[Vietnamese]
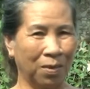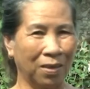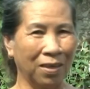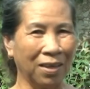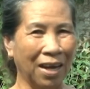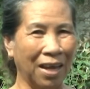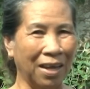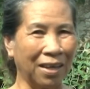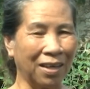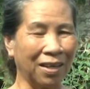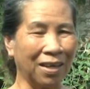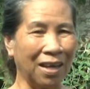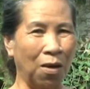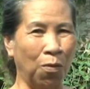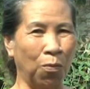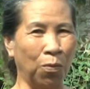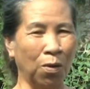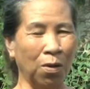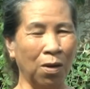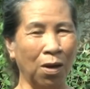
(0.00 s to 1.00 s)
trước đây cái
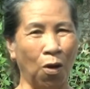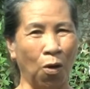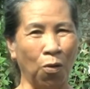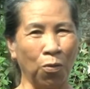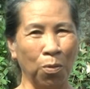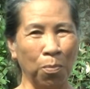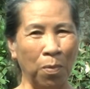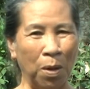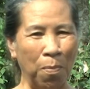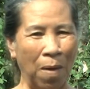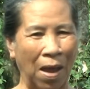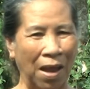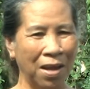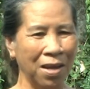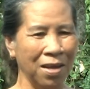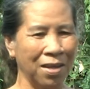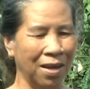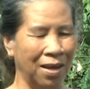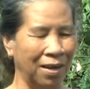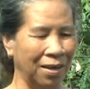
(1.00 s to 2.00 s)
cầu nó lộ nó bị bể
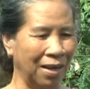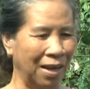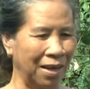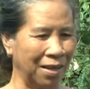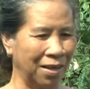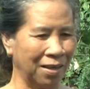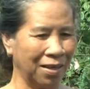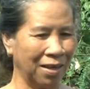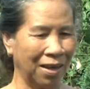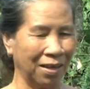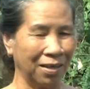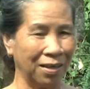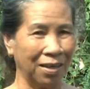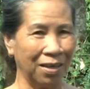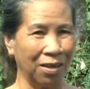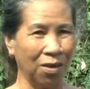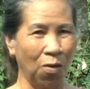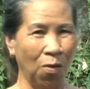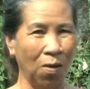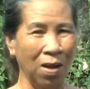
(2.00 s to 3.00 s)
hết trơn à nhân dân đi
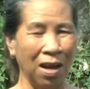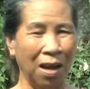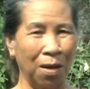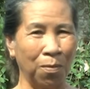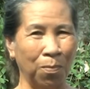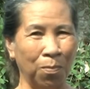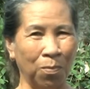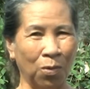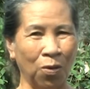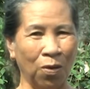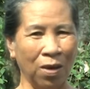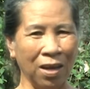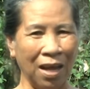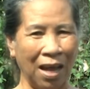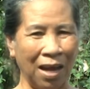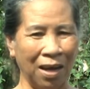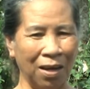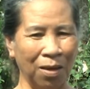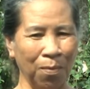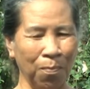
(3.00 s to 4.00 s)
khó lòng khó
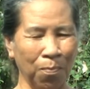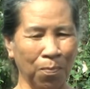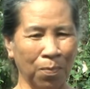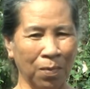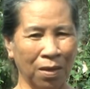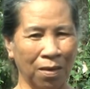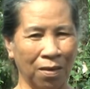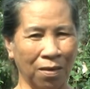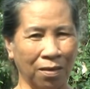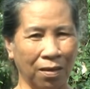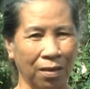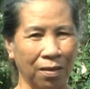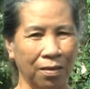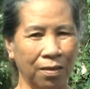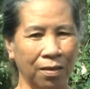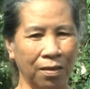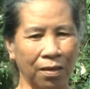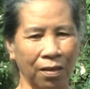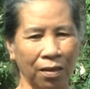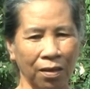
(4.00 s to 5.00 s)
khăn lắm
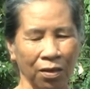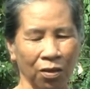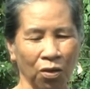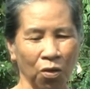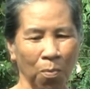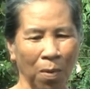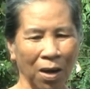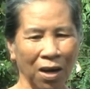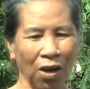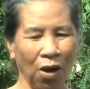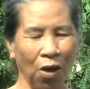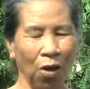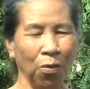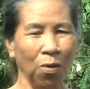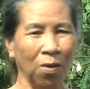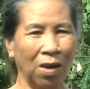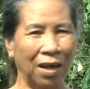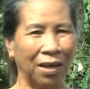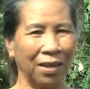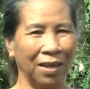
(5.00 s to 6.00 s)
rồi bằng lộ
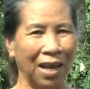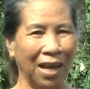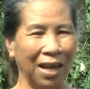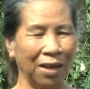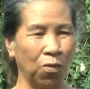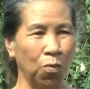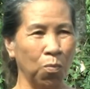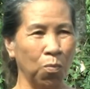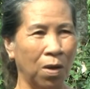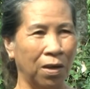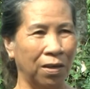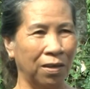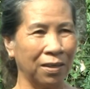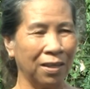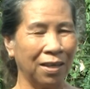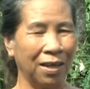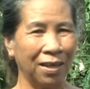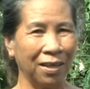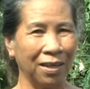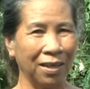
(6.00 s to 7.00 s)
lợi ai mừng hết
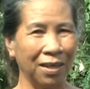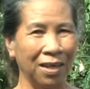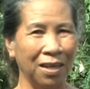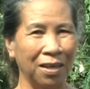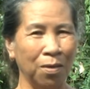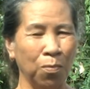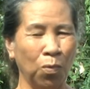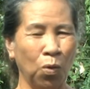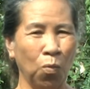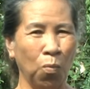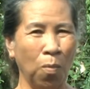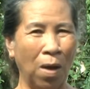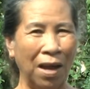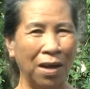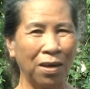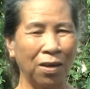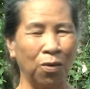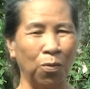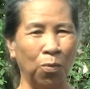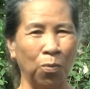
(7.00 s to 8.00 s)
trơn á đi buôn
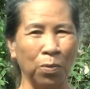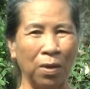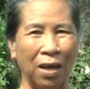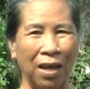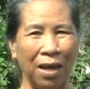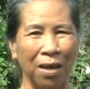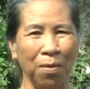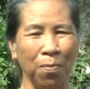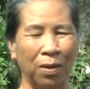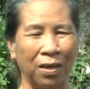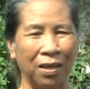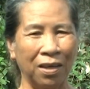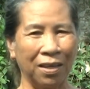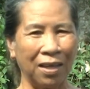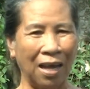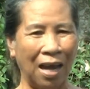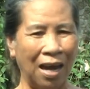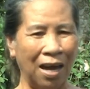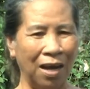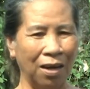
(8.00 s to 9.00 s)
bán rồi cũng dễ mình đi
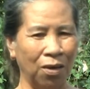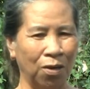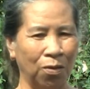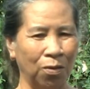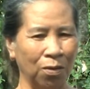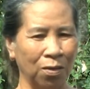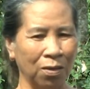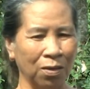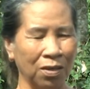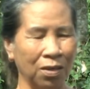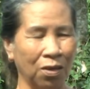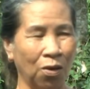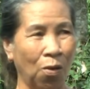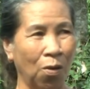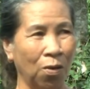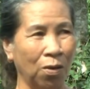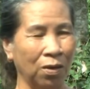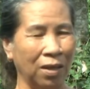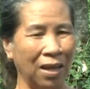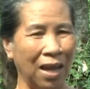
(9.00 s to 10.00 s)
chợ đồ nó
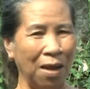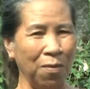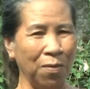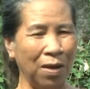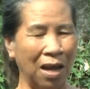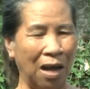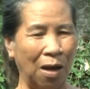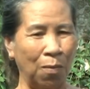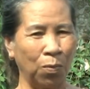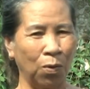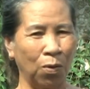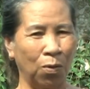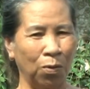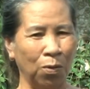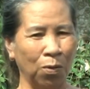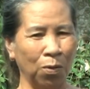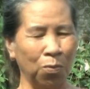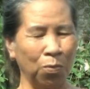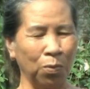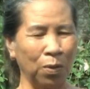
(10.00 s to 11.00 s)
con cháu đi học đồ
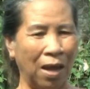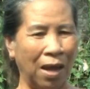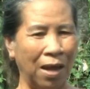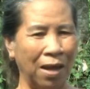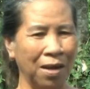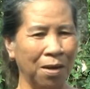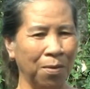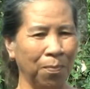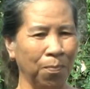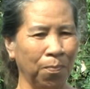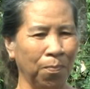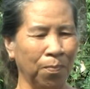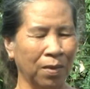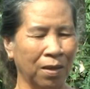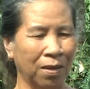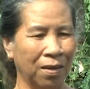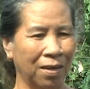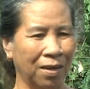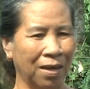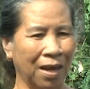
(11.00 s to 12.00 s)
nó cũng dễ lắm
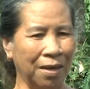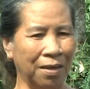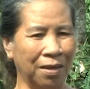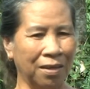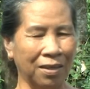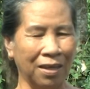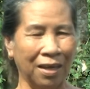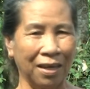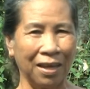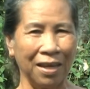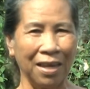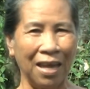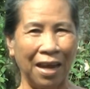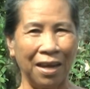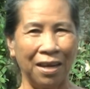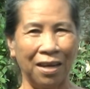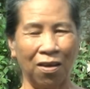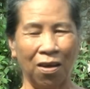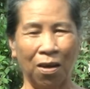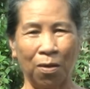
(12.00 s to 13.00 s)
đây đưa ra cái
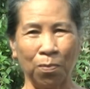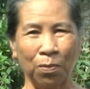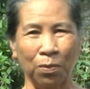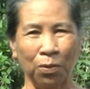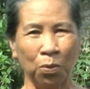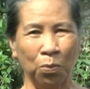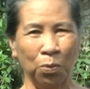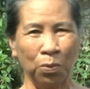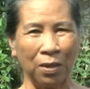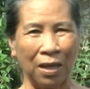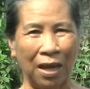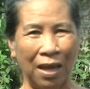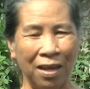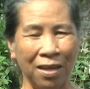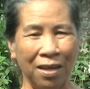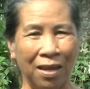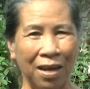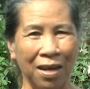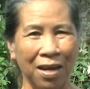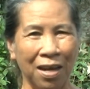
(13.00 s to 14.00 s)
giày rồi học suôn sẻ
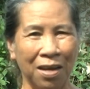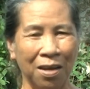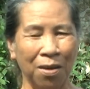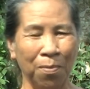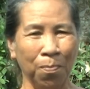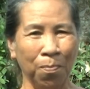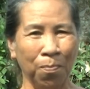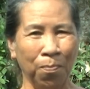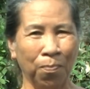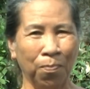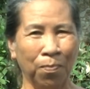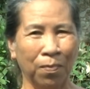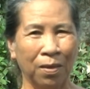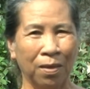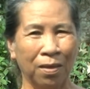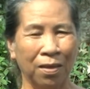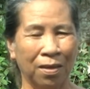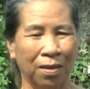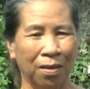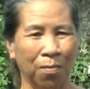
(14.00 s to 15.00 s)
dễ đi lắm
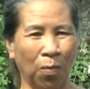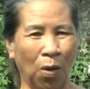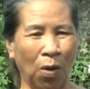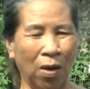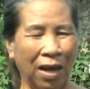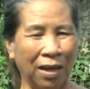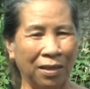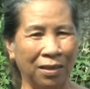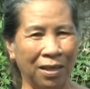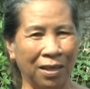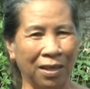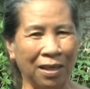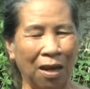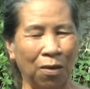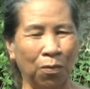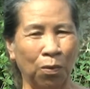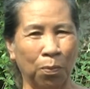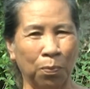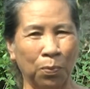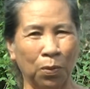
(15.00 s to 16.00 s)
mọi lần thì
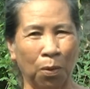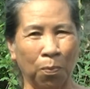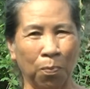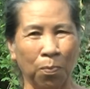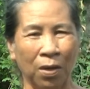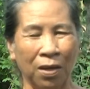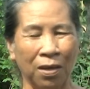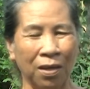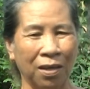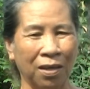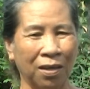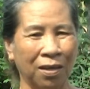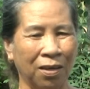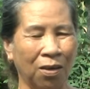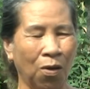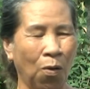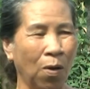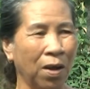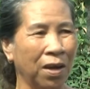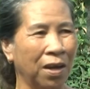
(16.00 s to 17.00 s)
cầu lụp sụp đi
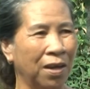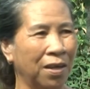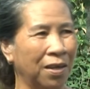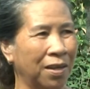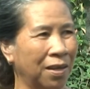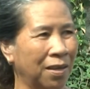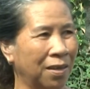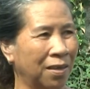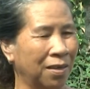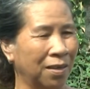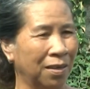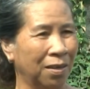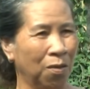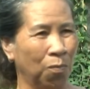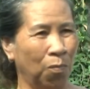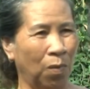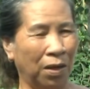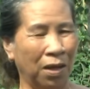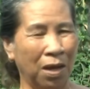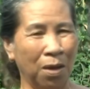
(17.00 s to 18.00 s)
khó đi
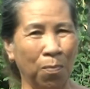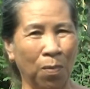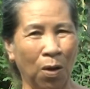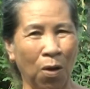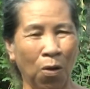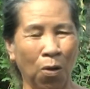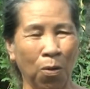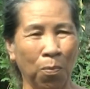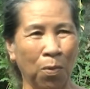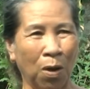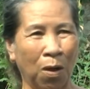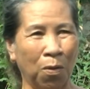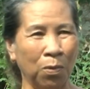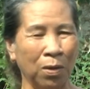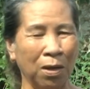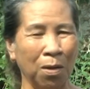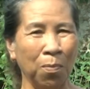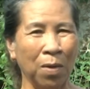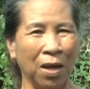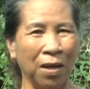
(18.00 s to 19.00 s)
bằng đi bằng hôm là không
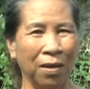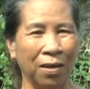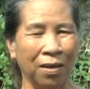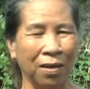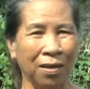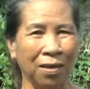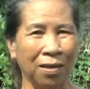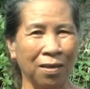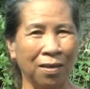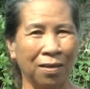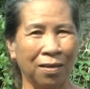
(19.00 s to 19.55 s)
dám đi nữa